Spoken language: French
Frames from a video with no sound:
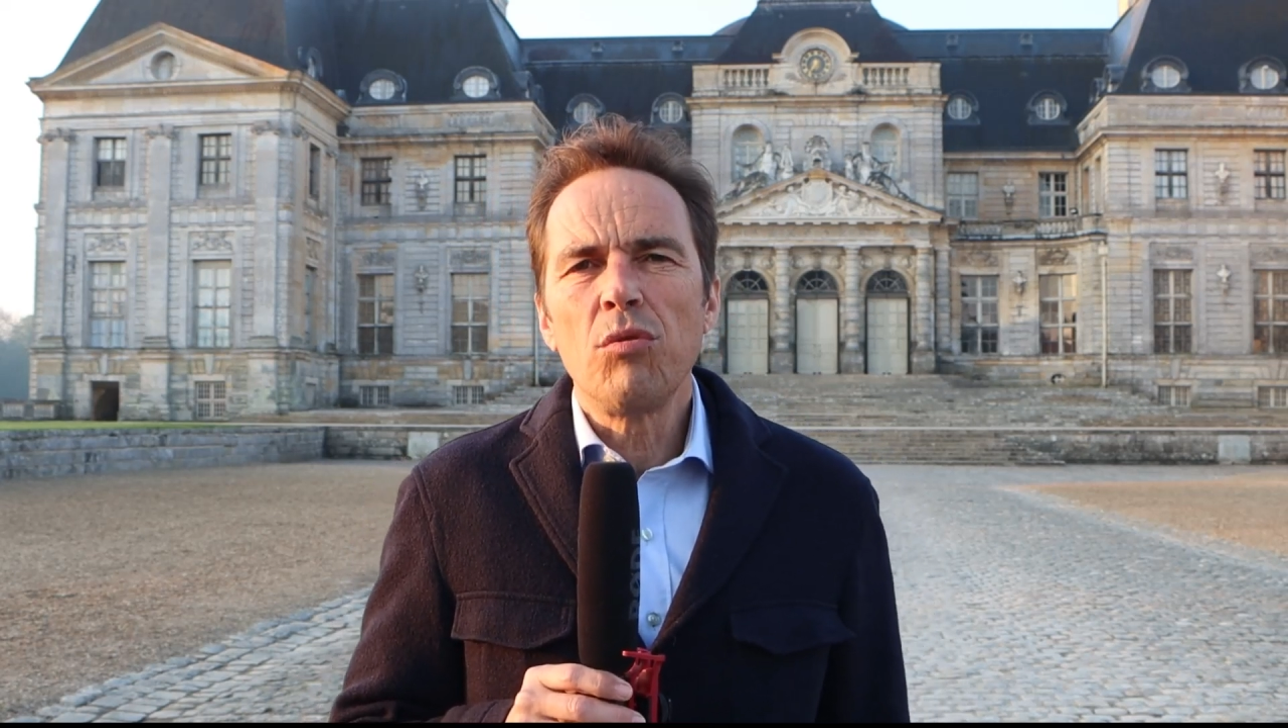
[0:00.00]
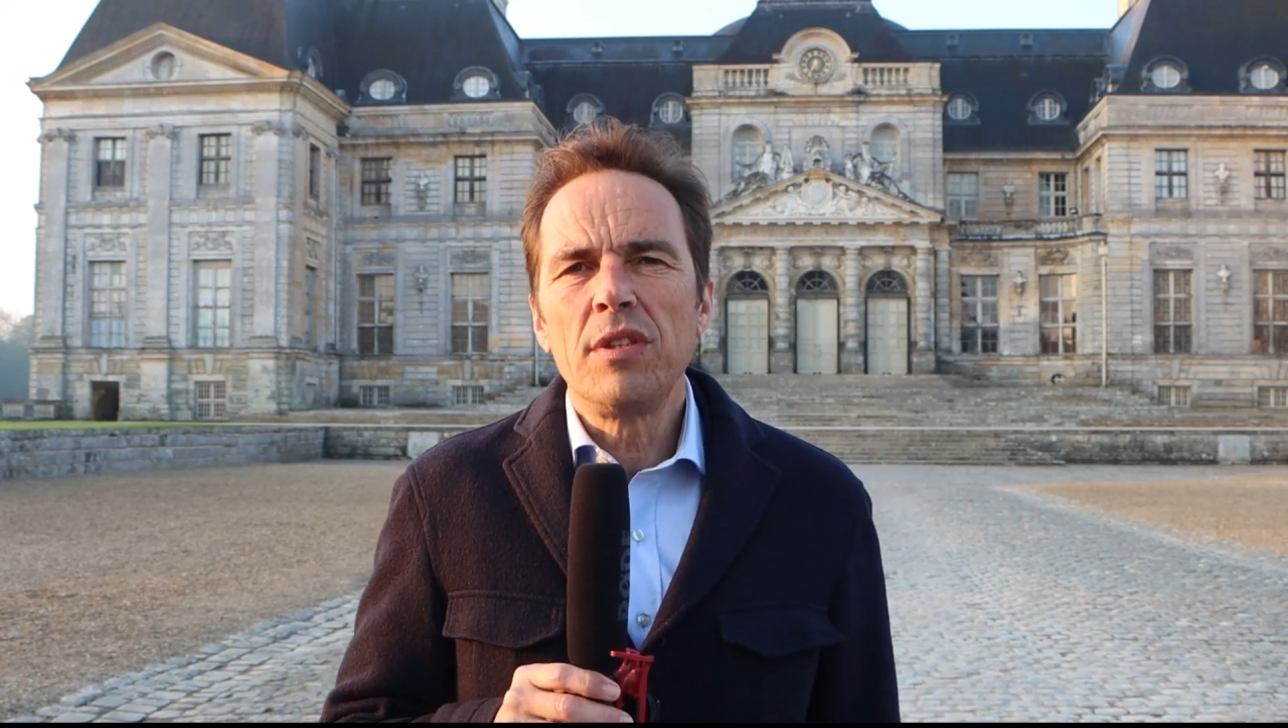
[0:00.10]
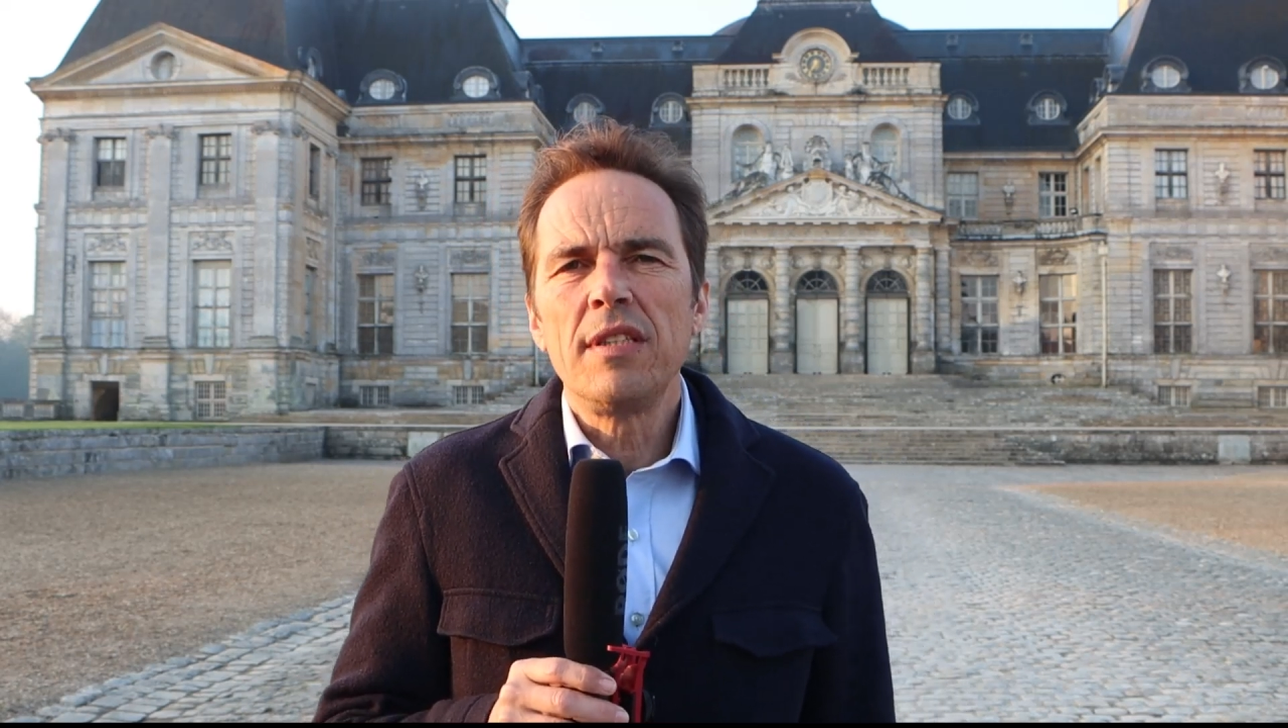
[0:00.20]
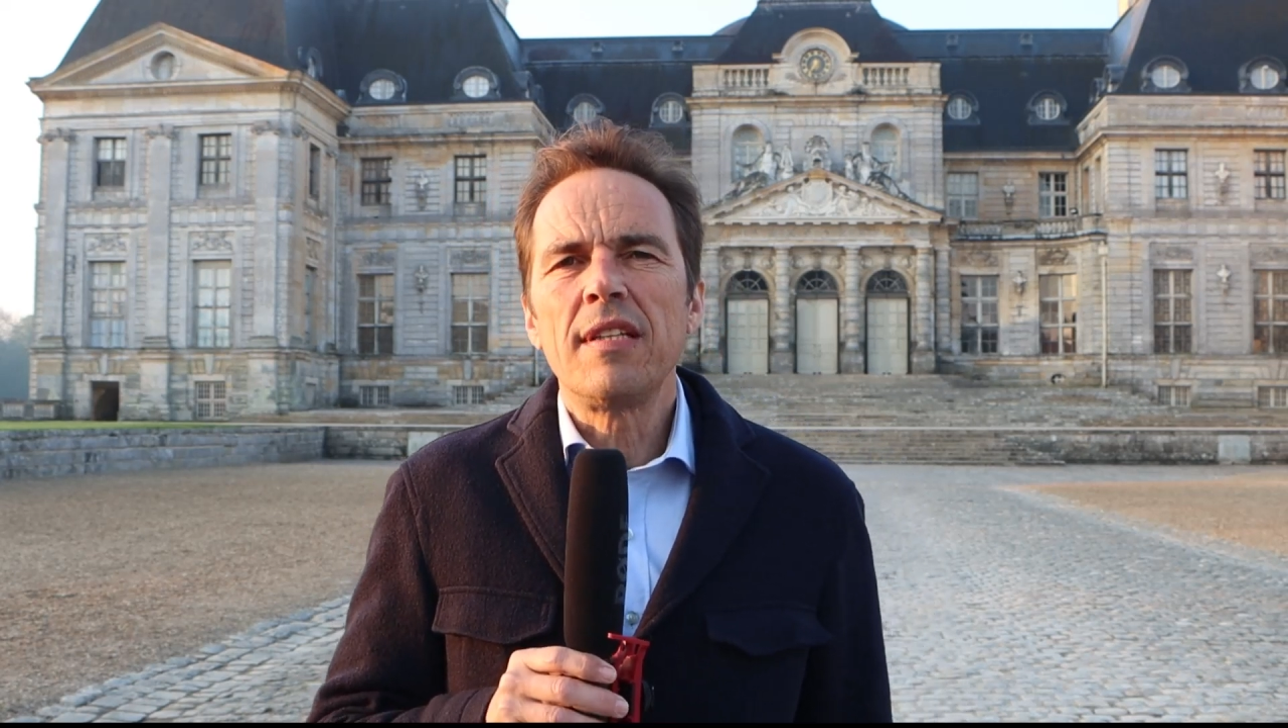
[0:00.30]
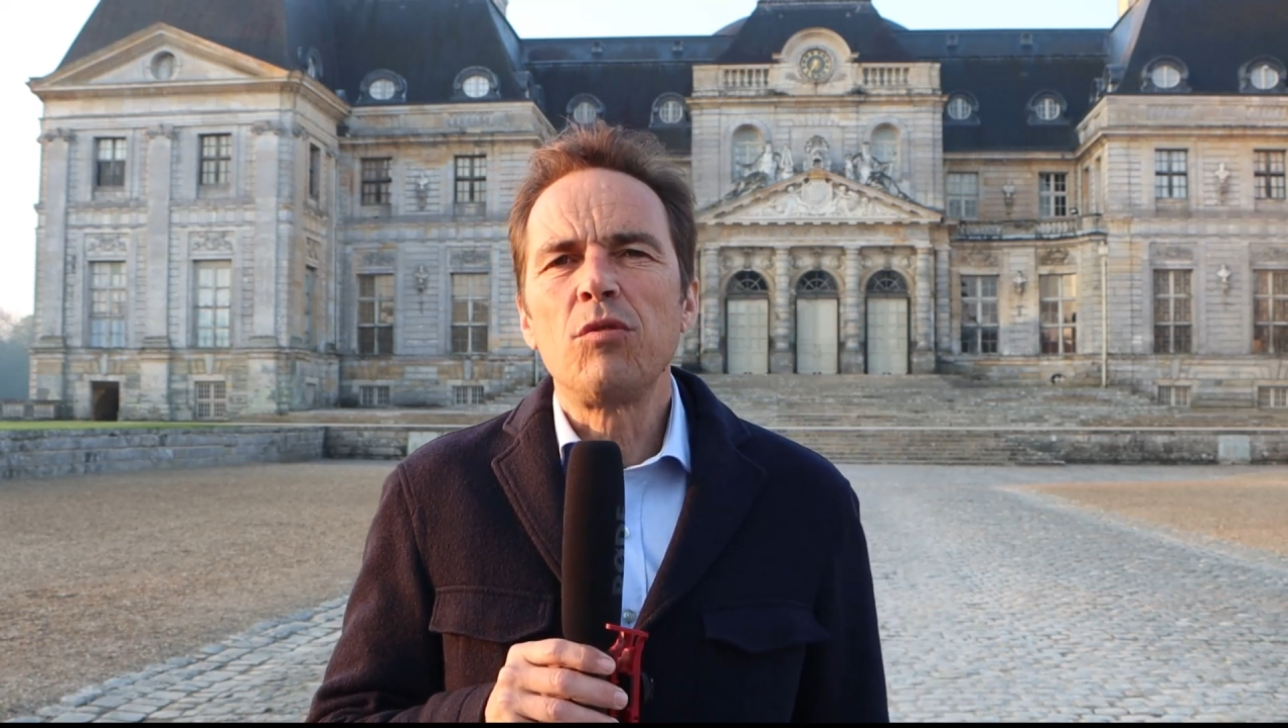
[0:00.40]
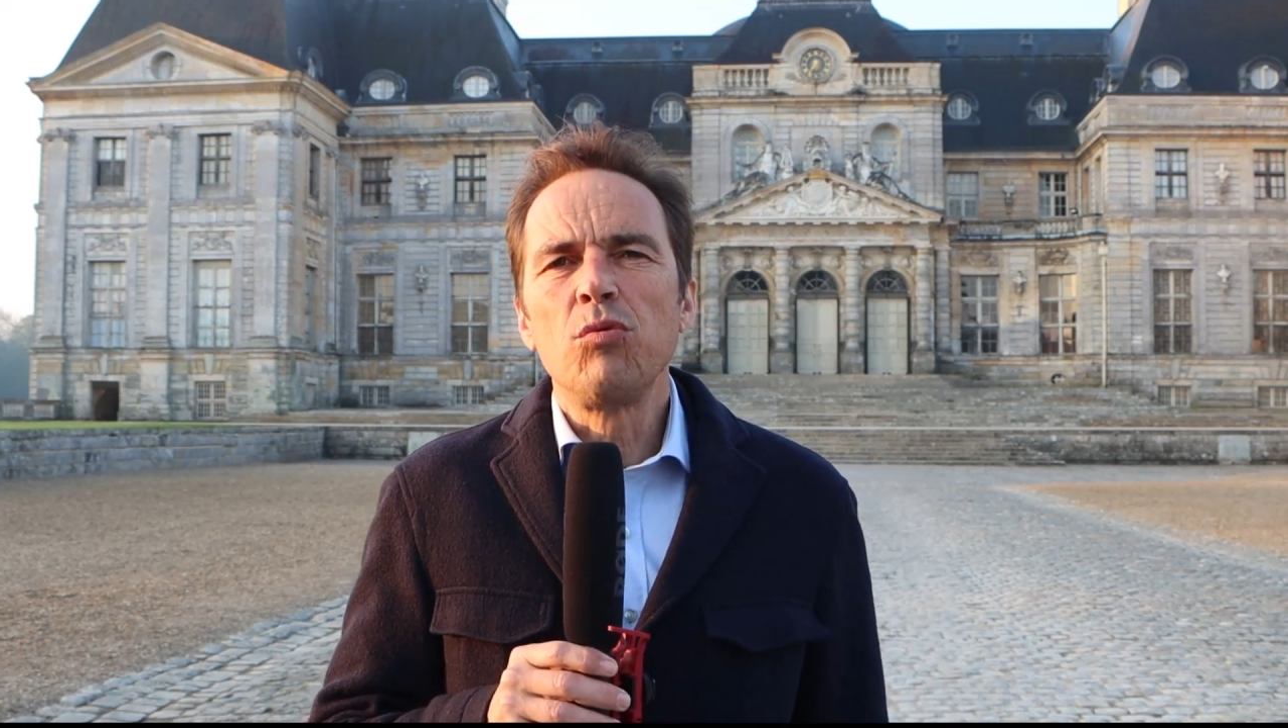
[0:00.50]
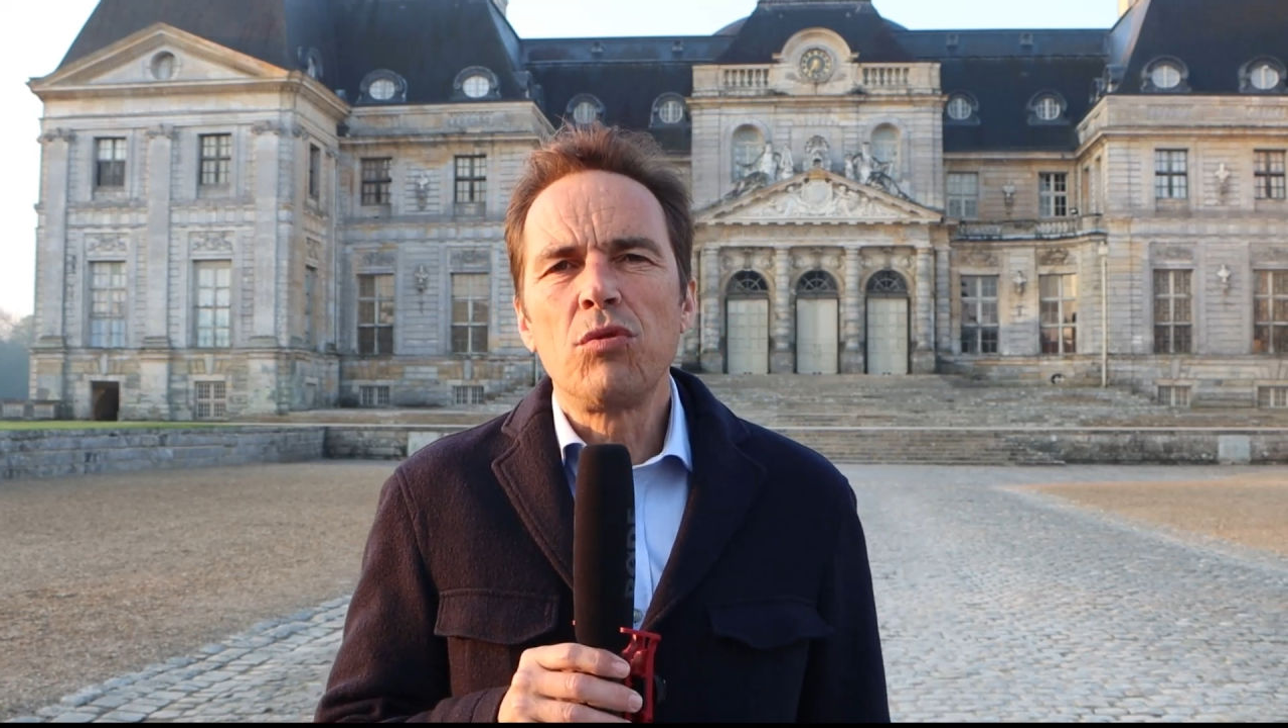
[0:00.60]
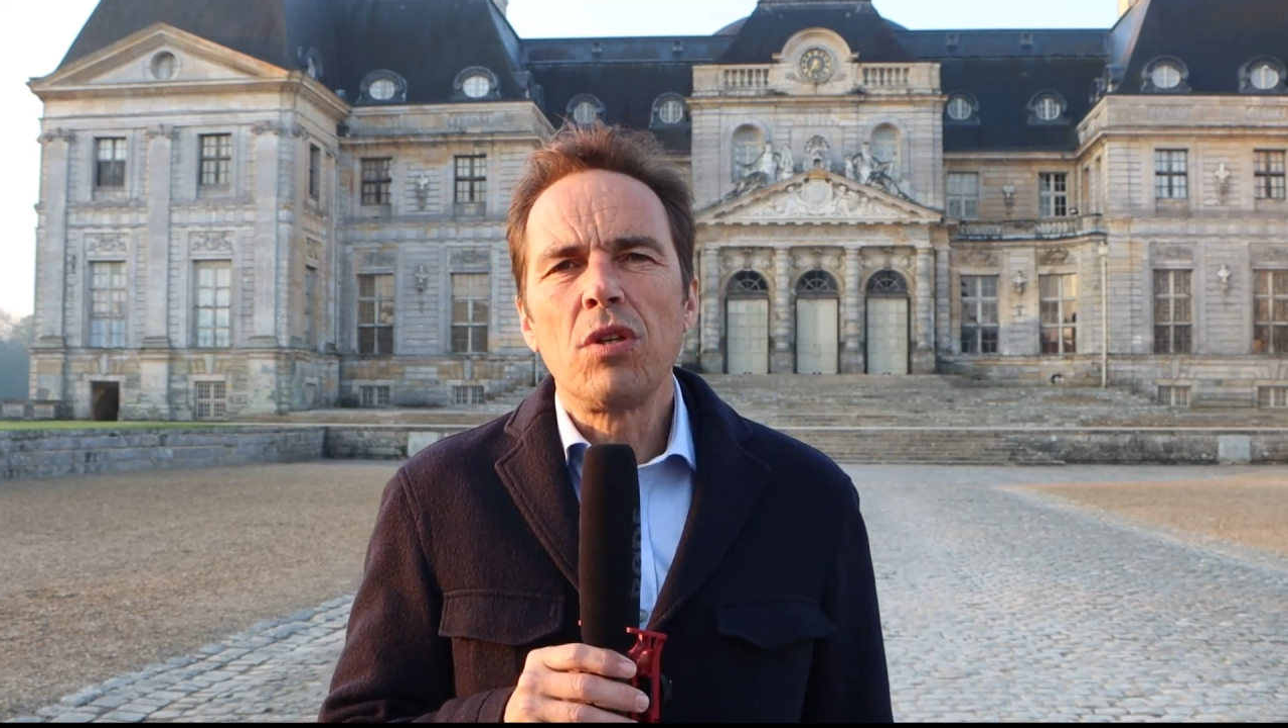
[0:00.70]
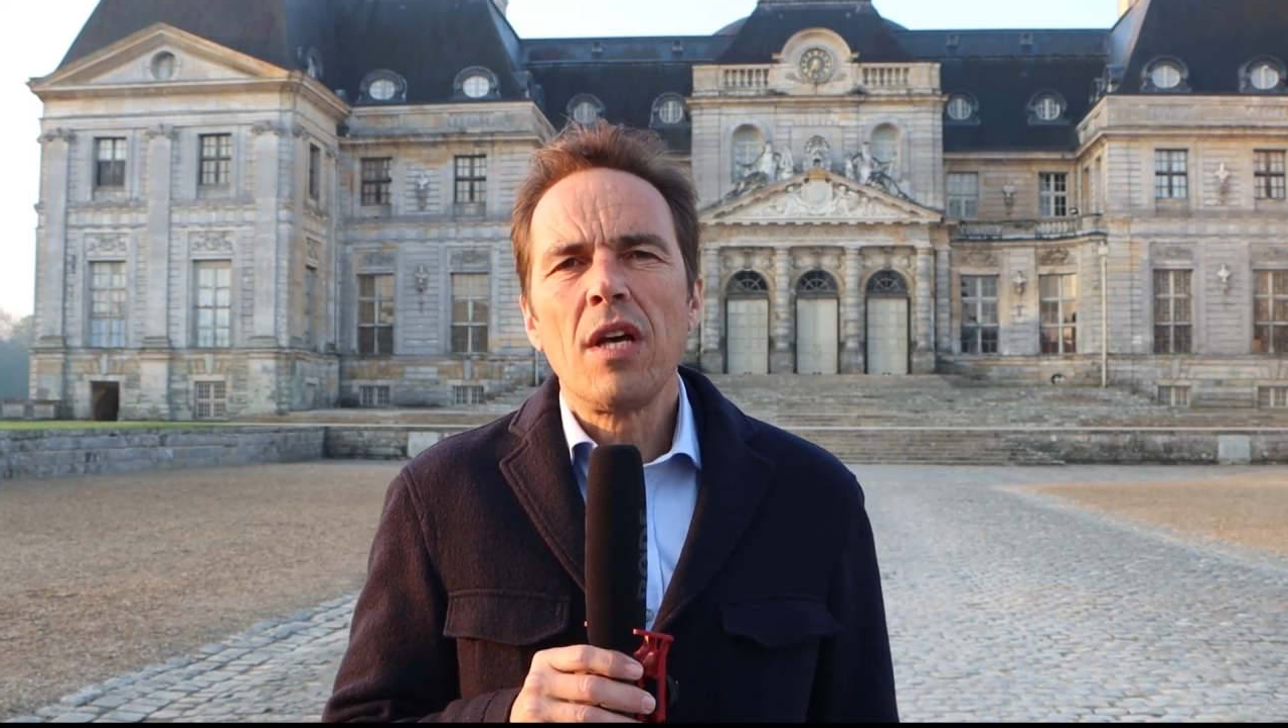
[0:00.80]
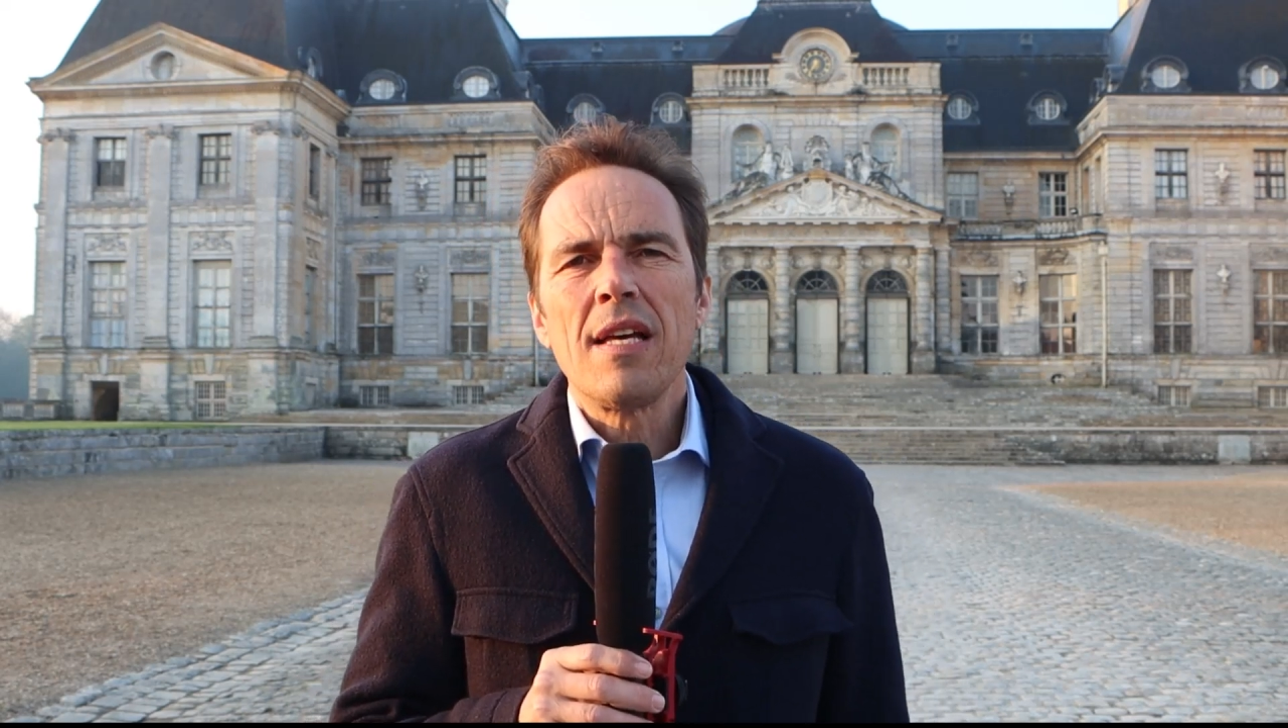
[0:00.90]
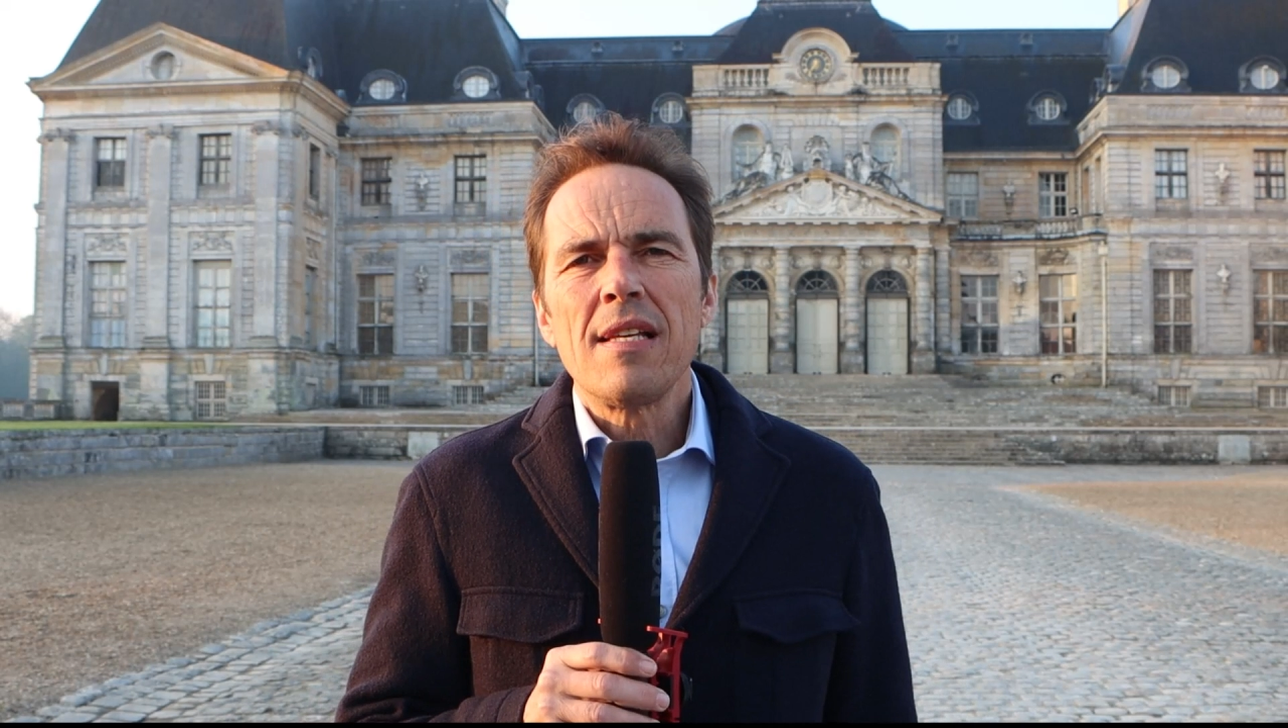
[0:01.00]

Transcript: le 17 août